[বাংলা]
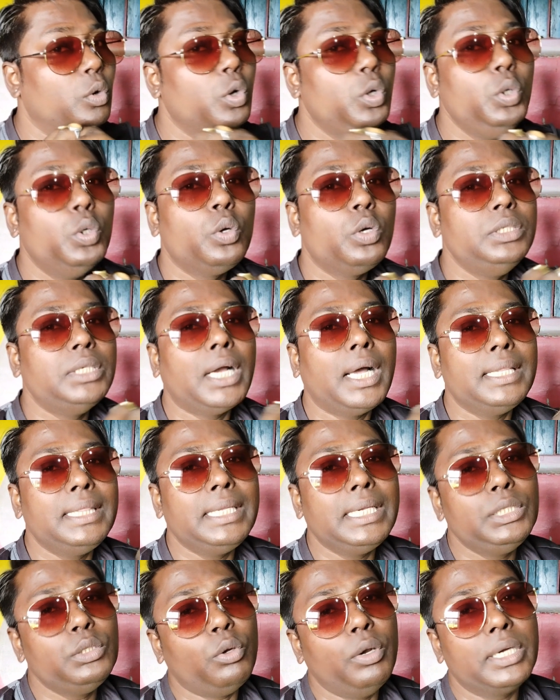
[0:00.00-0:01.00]
অন্য অন্য জায়গার
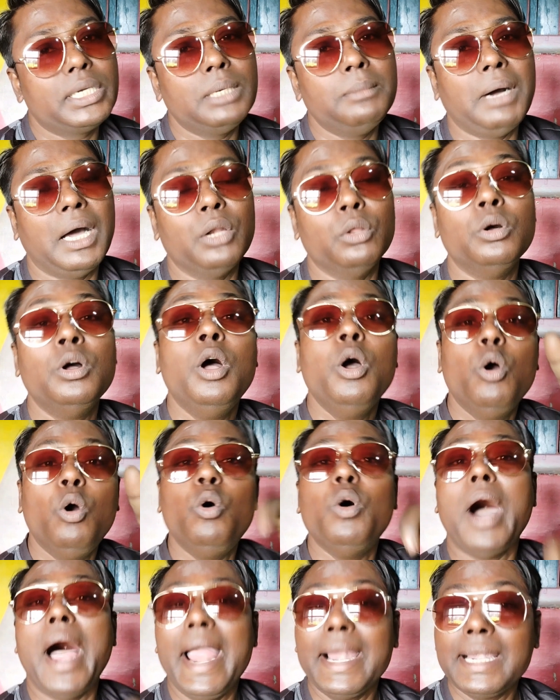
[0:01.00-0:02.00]
থেকে কিন্তু অনেকটা ভালো ও
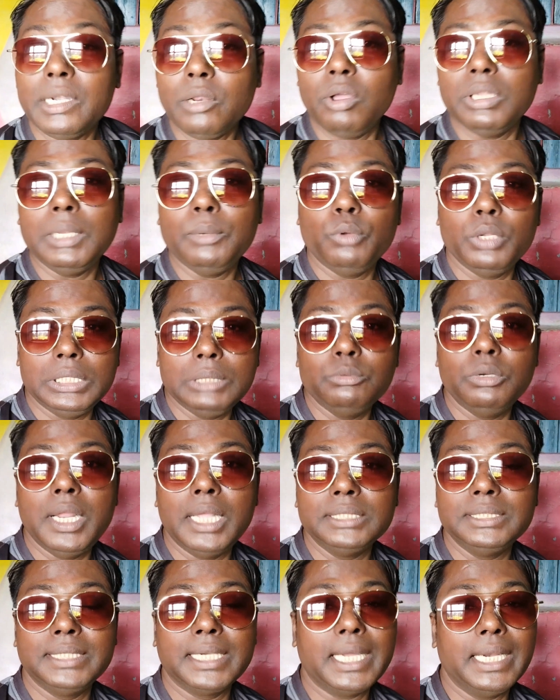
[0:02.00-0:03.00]
আরেকটা কথা বলতে ভুলে
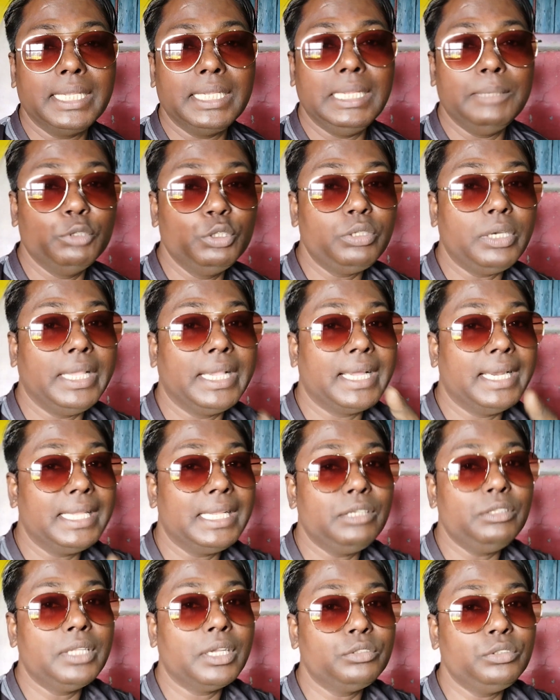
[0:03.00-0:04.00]
যাচ্ছি সেখানে বন্ধুরা এখানে
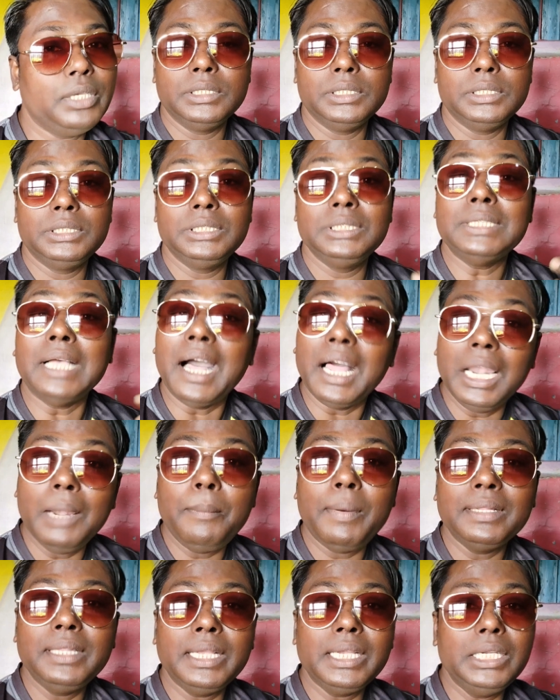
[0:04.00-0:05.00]
কিন্তু
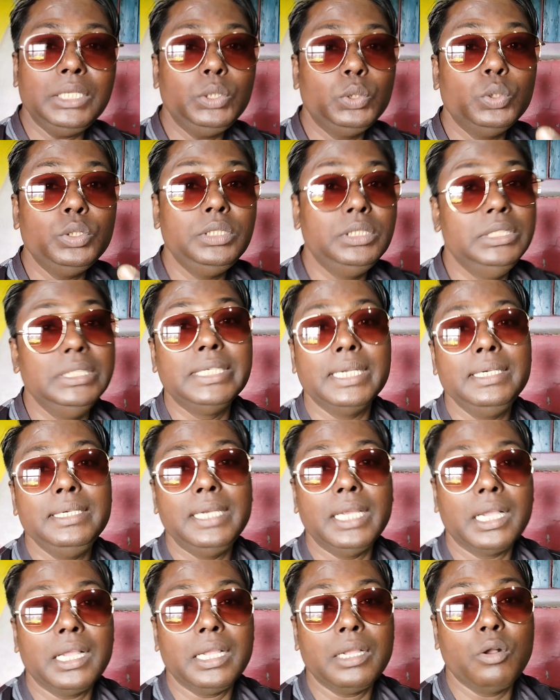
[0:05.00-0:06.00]
শালপাতে কিন্তু
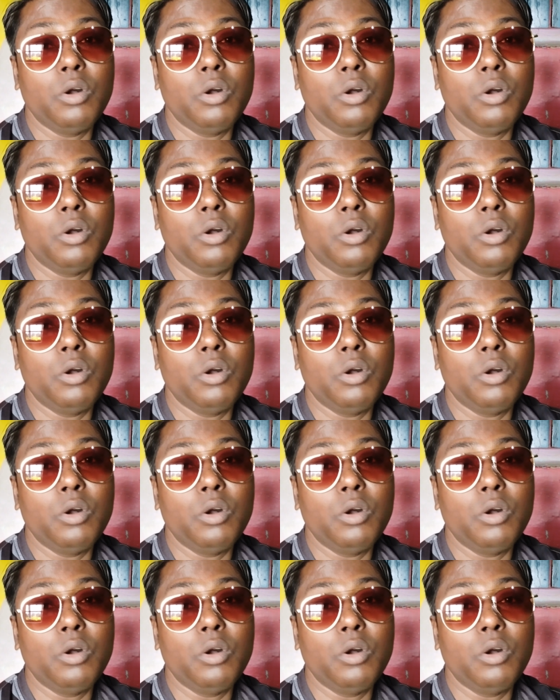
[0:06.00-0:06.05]
চিকেনটাকে